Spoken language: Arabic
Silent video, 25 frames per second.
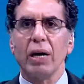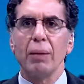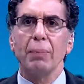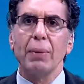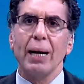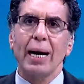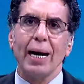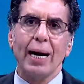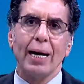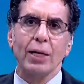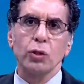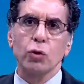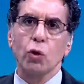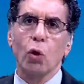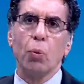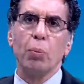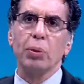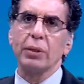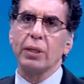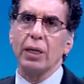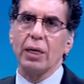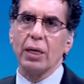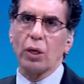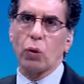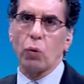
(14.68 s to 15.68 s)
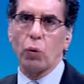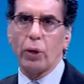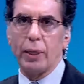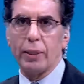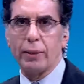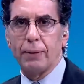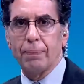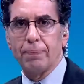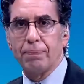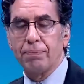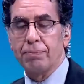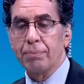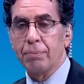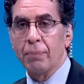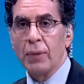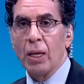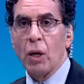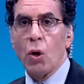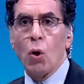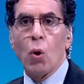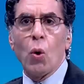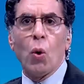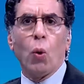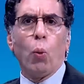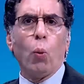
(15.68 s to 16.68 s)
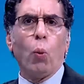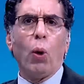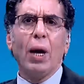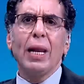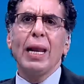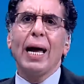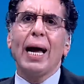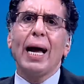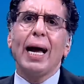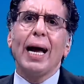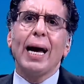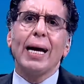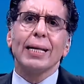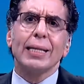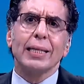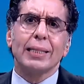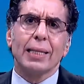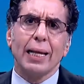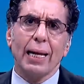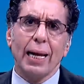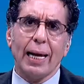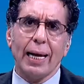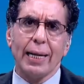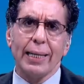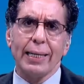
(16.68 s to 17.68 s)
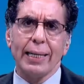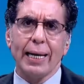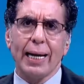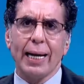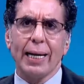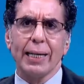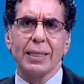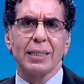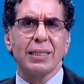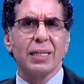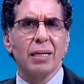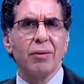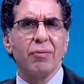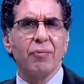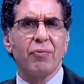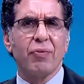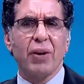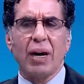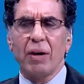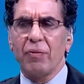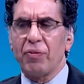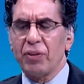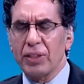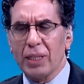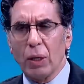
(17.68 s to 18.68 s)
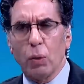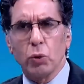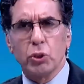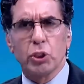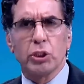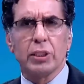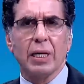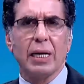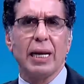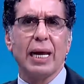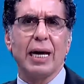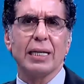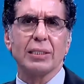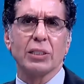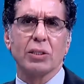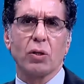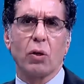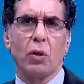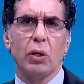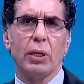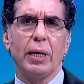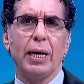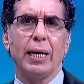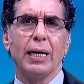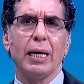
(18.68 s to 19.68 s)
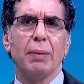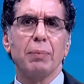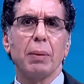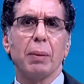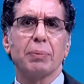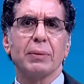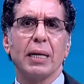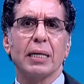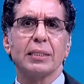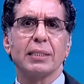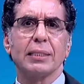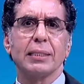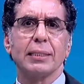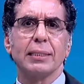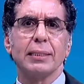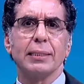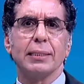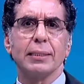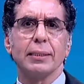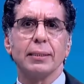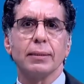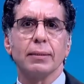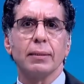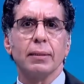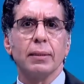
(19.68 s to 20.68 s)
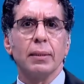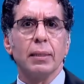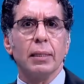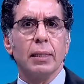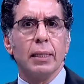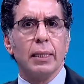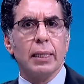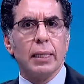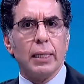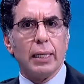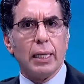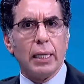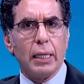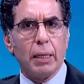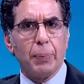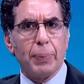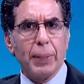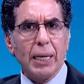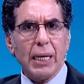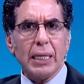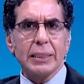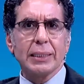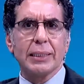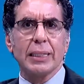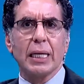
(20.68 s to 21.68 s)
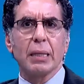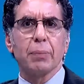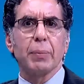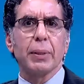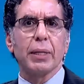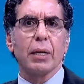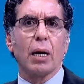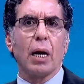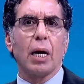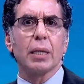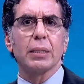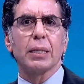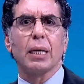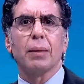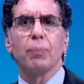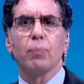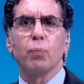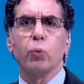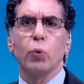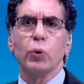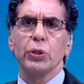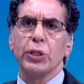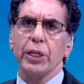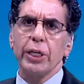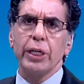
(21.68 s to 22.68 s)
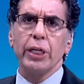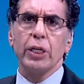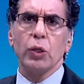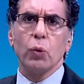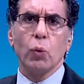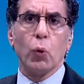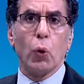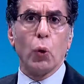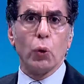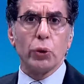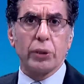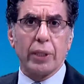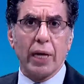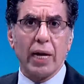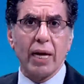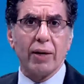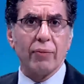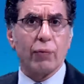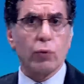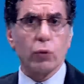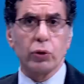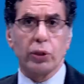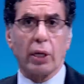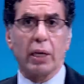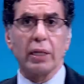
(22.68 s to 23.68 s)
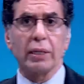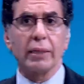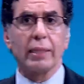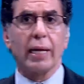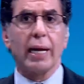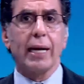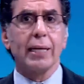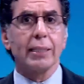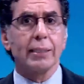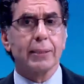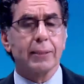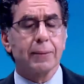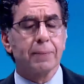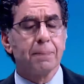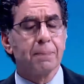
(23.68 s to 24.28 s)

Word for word: معاها تهمه الاخوان ولا عادت الحقيقه تنفع في دوشه الازرع الاعلاميه بتاعت السيسي اللي بيحصل من غضب وضيق وهتاف وترندات